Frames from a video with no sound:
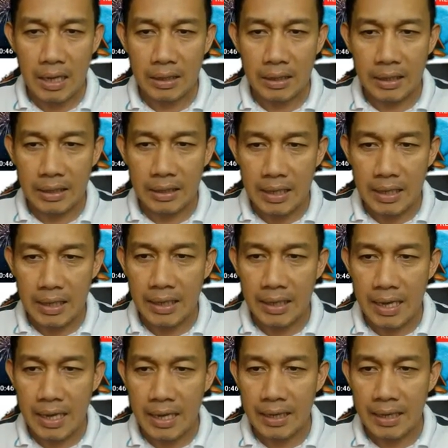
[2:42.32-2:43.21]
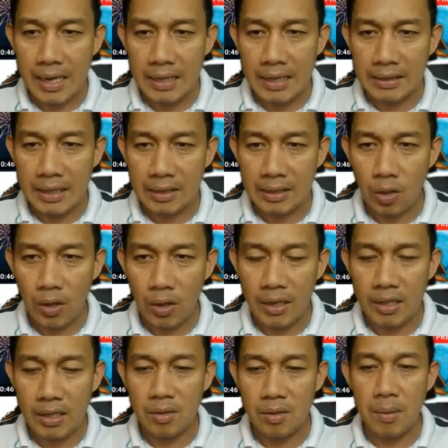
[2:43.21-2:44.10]
Ang nangyayari lang dito
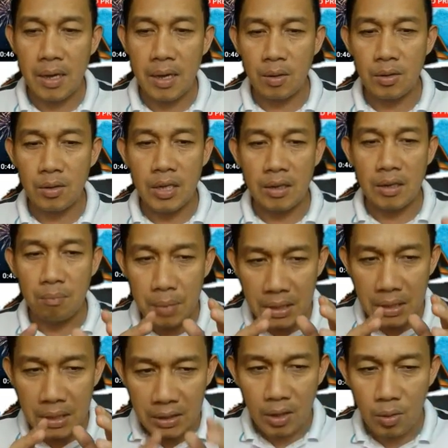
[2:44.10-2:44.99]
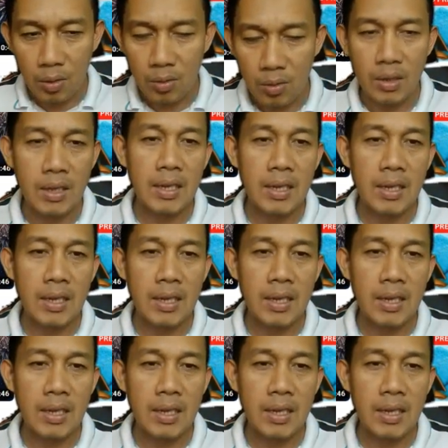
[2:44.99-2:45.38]
ay meron siyang video